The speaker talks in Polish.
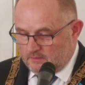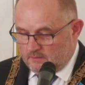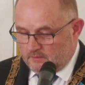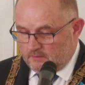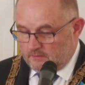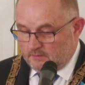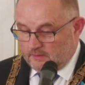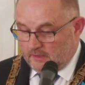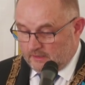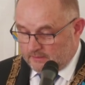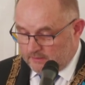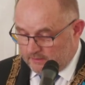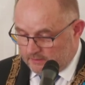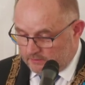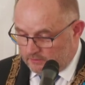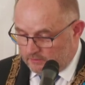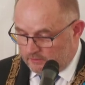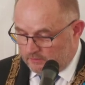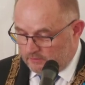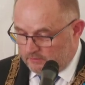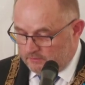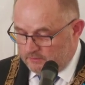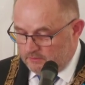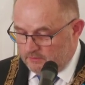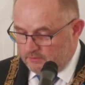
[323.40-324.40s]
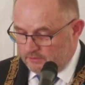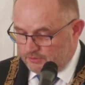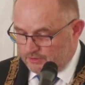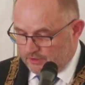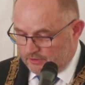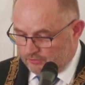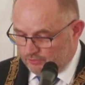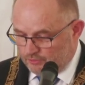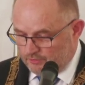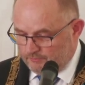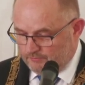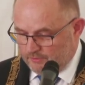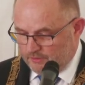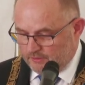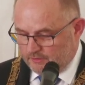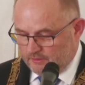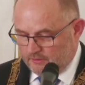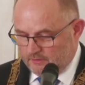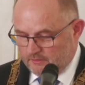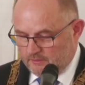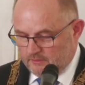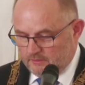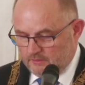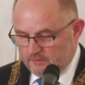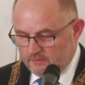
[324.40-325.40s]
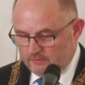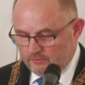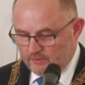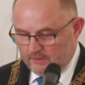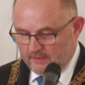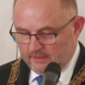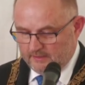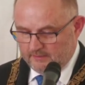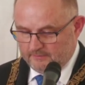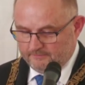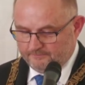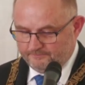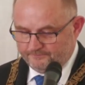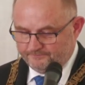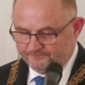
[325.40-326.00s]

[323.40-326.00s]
Dlatego szanujmy ten dar,